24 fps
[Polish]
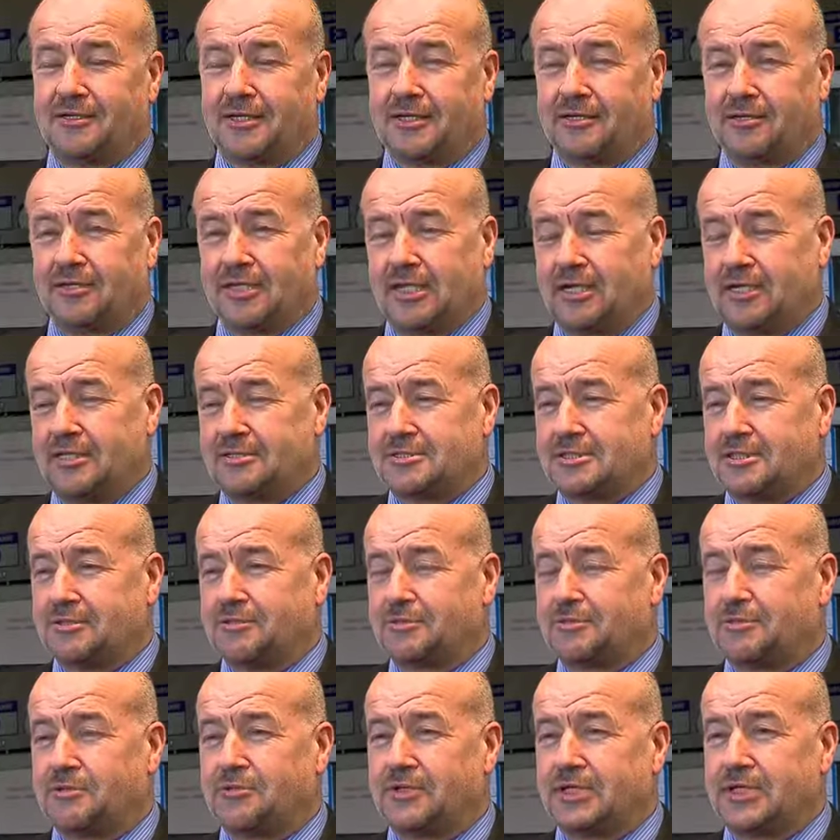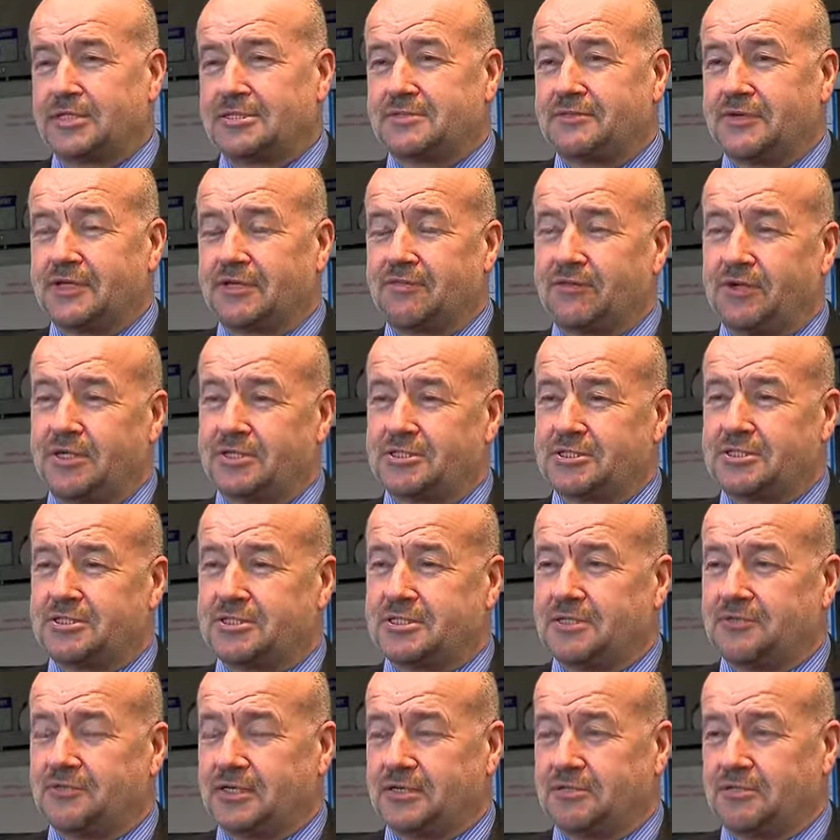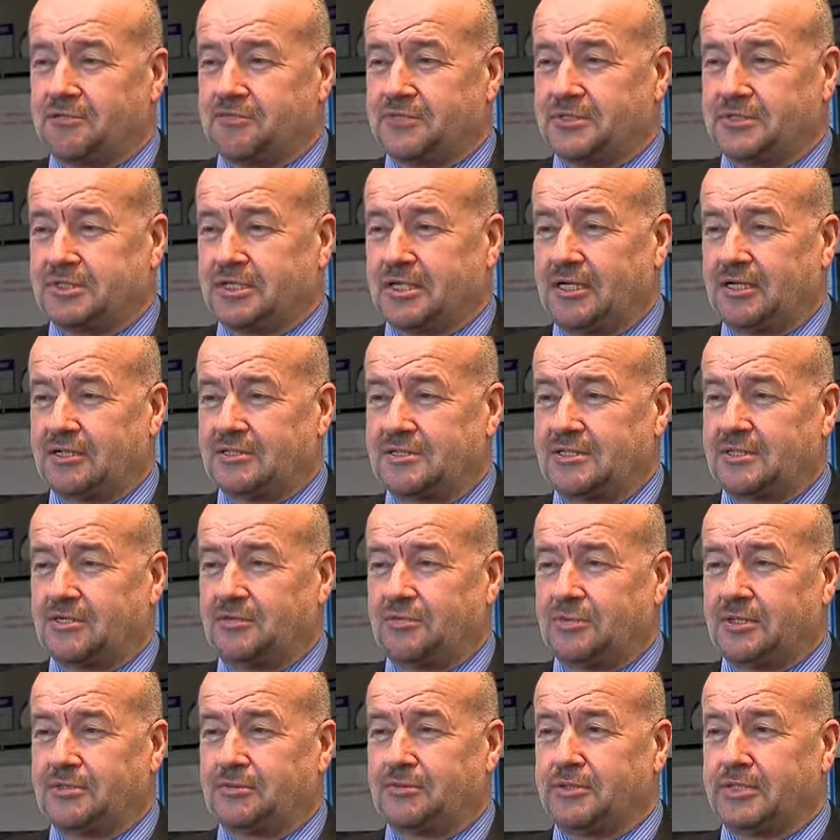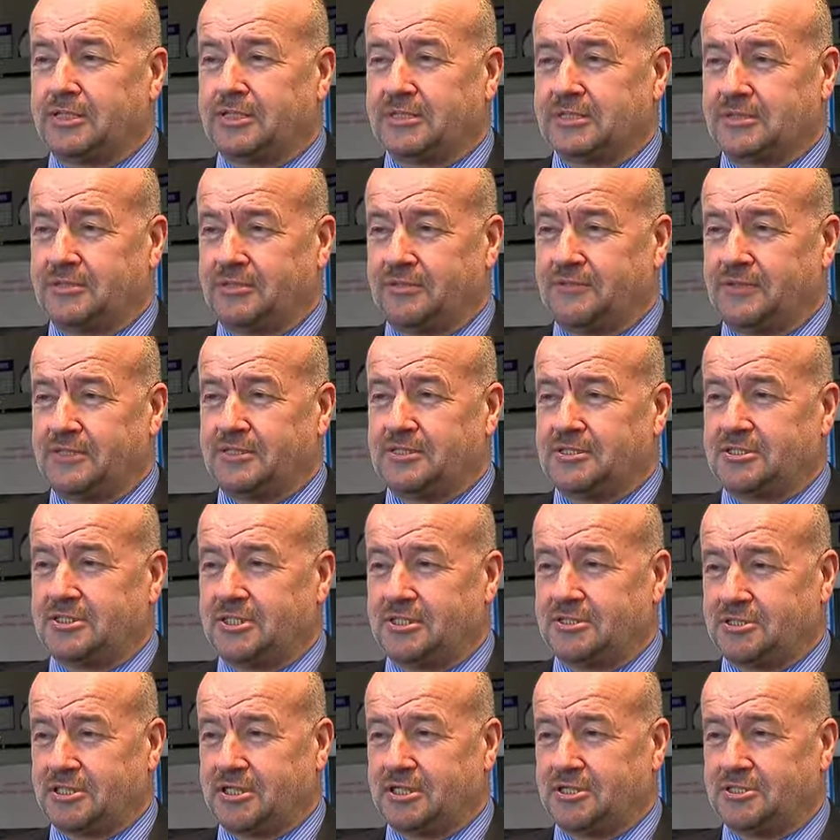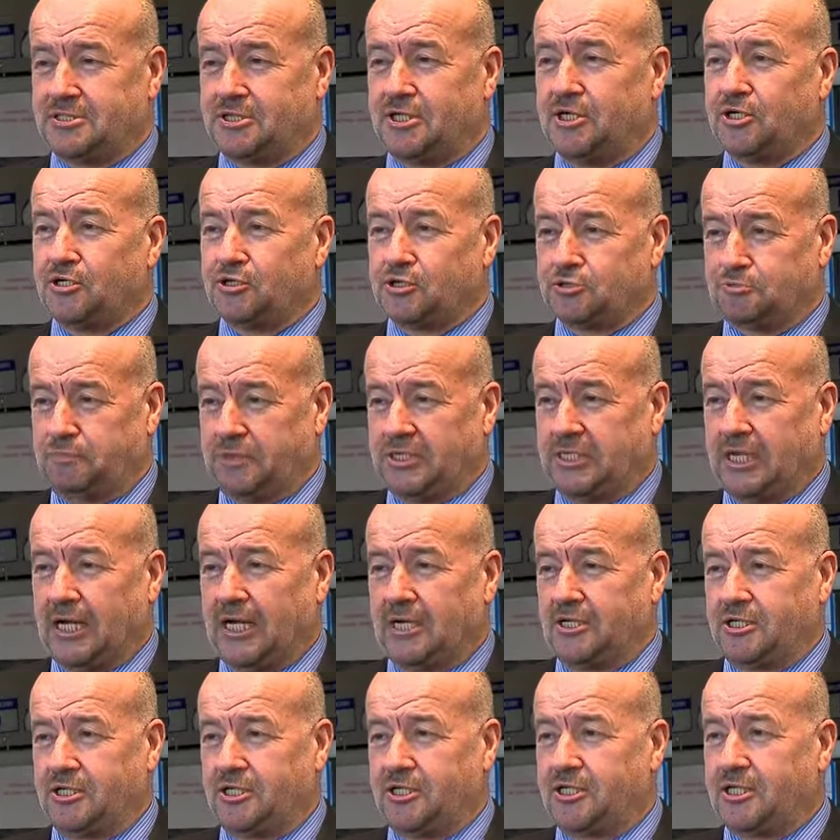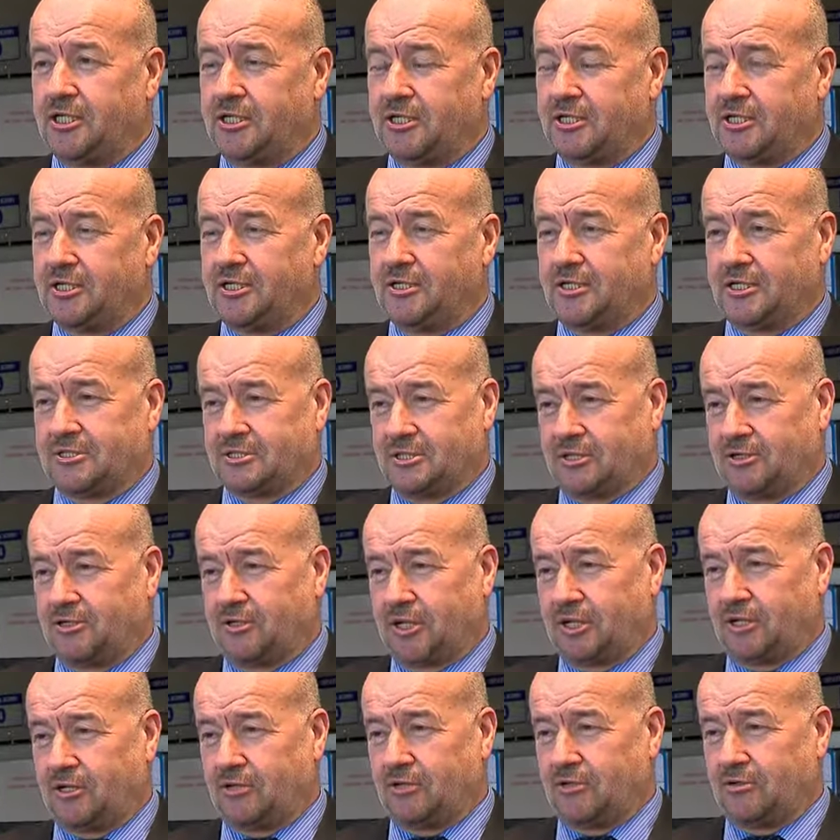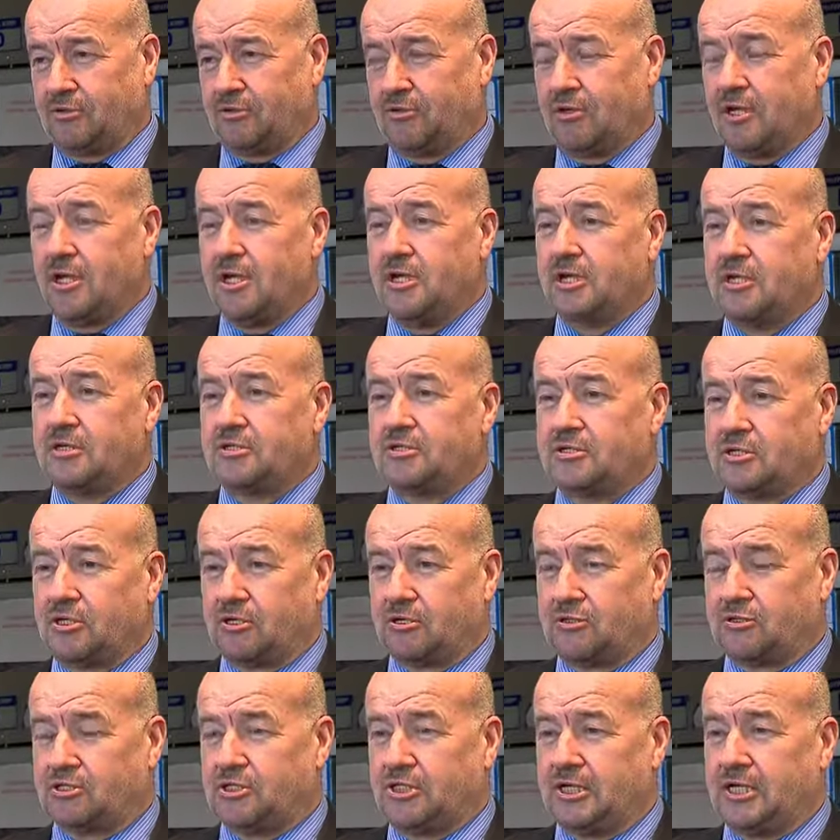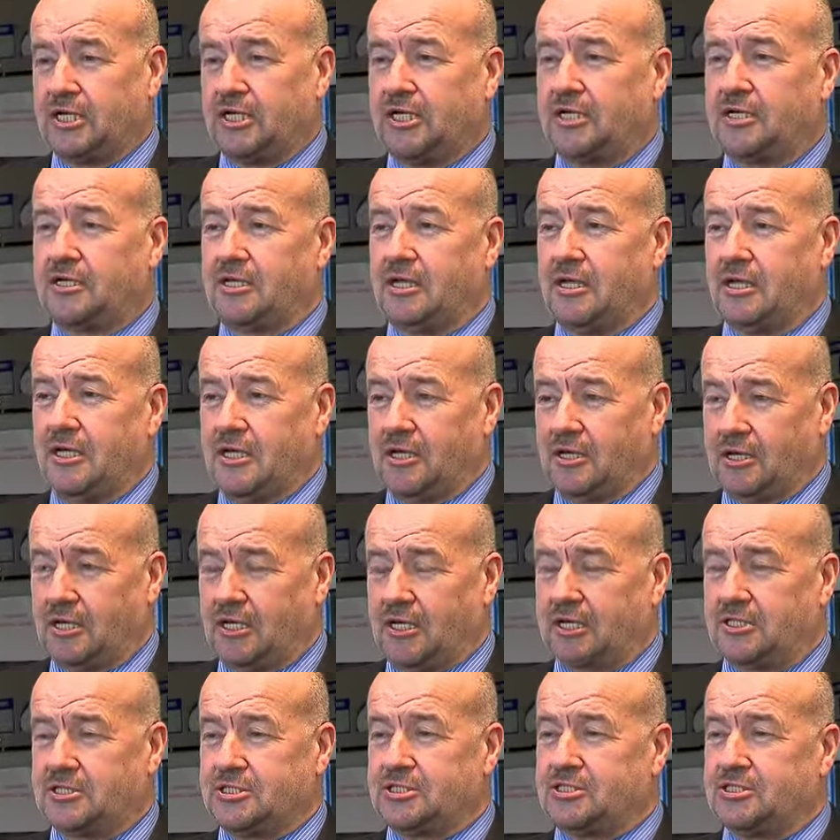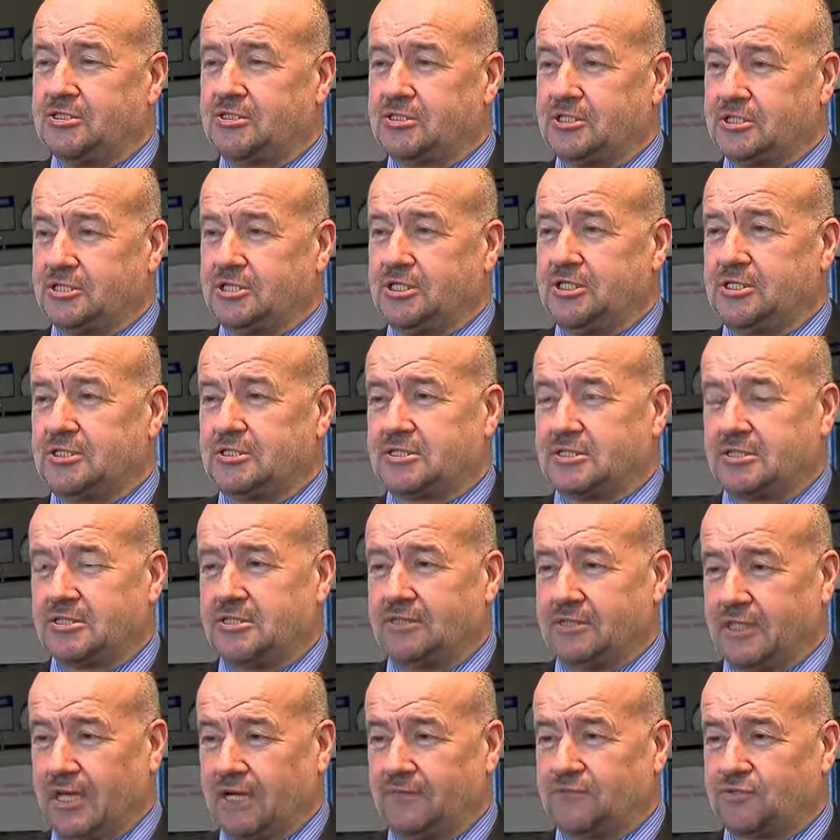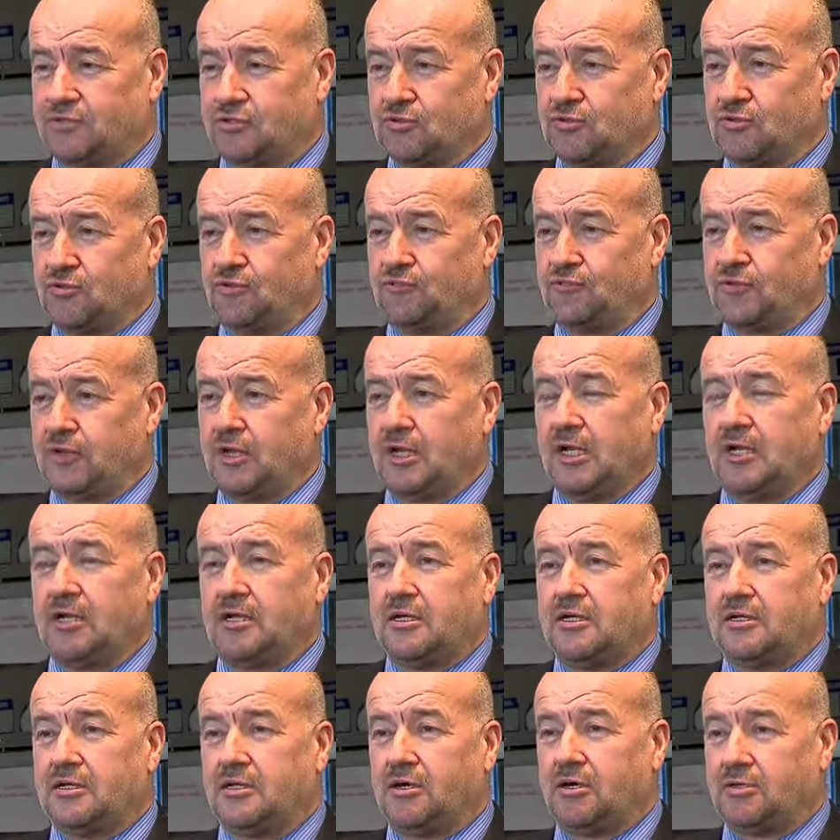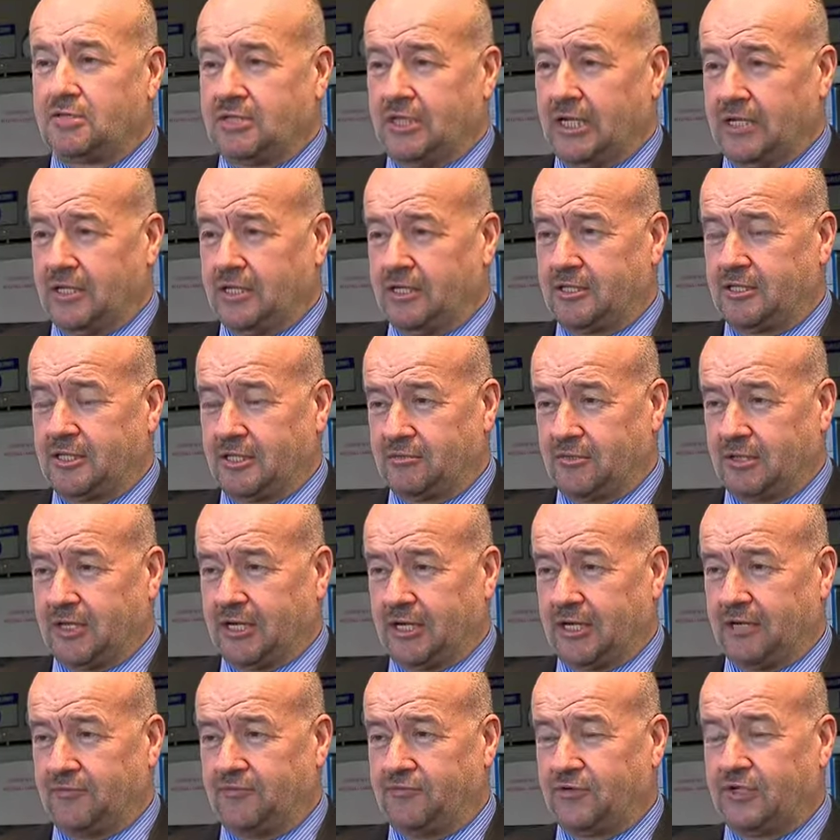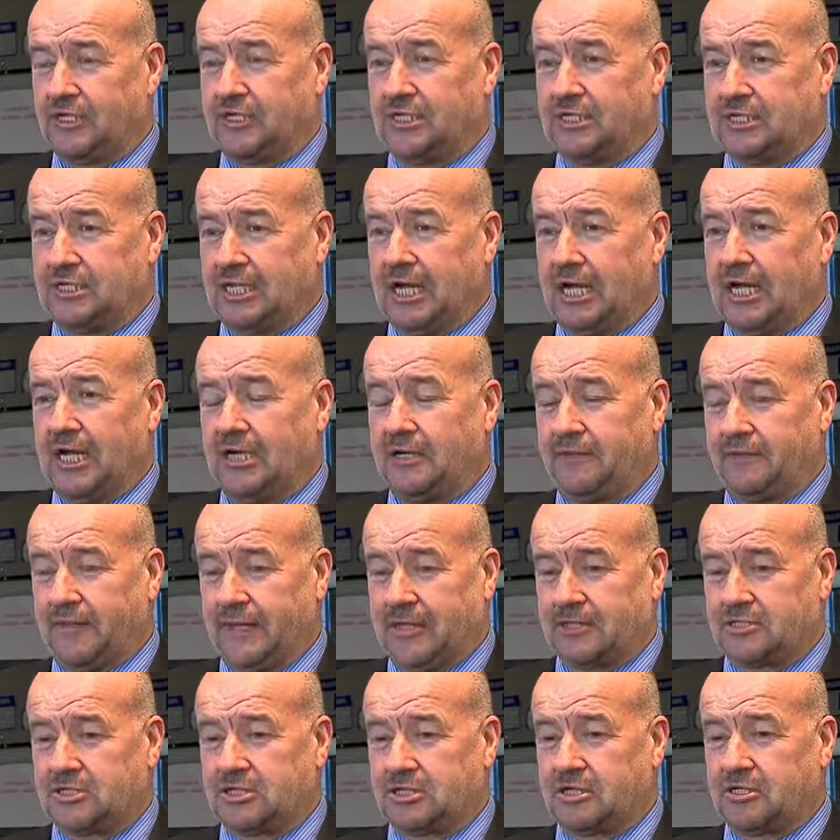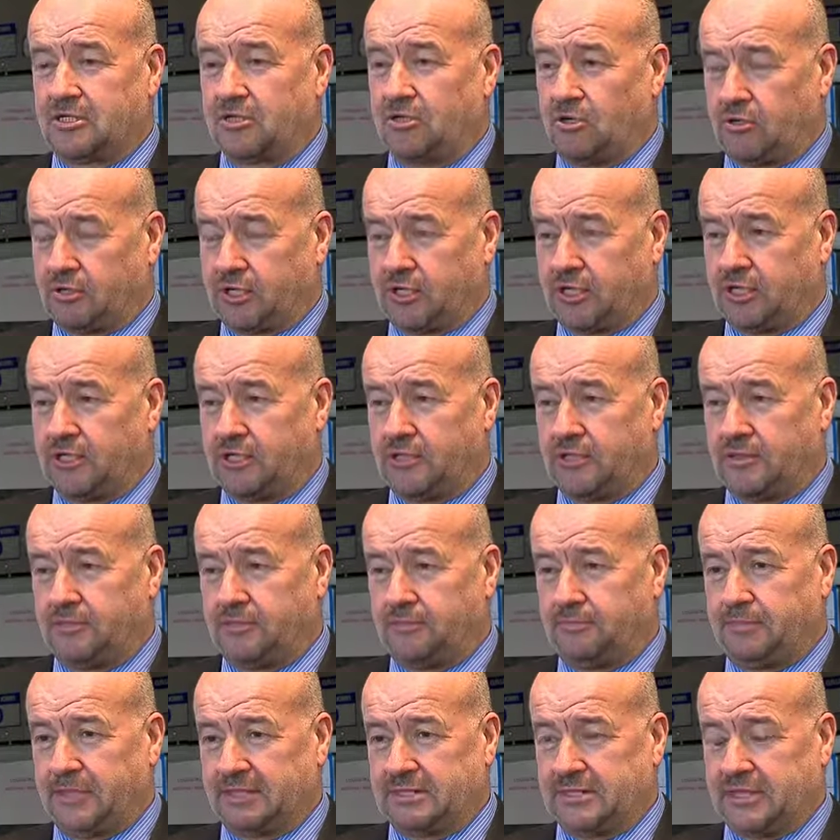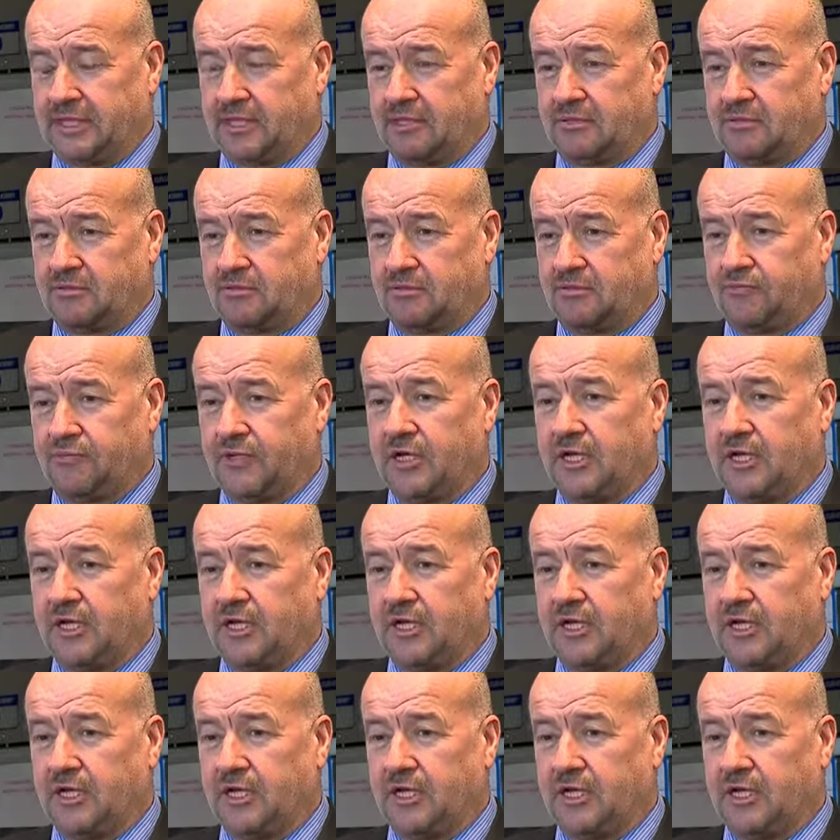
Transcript: Regionalne Centrum Krwiodawstwa i Kolecznictwa w Katowicach zaopatruje 126 szpitali i klinik naszego regionu. Corocznie kilkadziesiąt tysięcy dawców y, oddaje tę krew y, dla naszych chorych y, pacjentów.